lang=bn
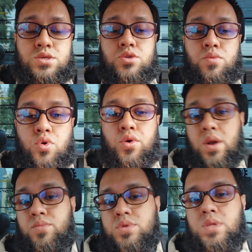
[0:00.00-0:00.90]
জিনোম
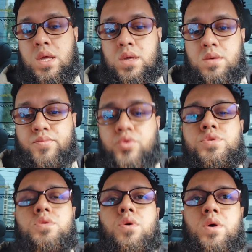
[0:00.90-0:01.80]
কোডের মধ্যেই
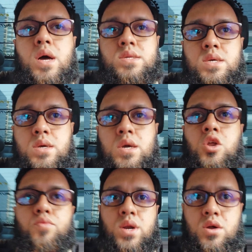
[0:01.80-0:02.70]
প্রথিত হয়ে আছে
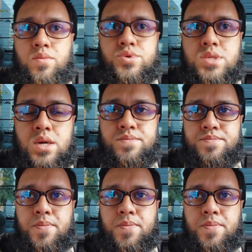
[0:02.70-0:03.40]
এরকম একটা অবস্থা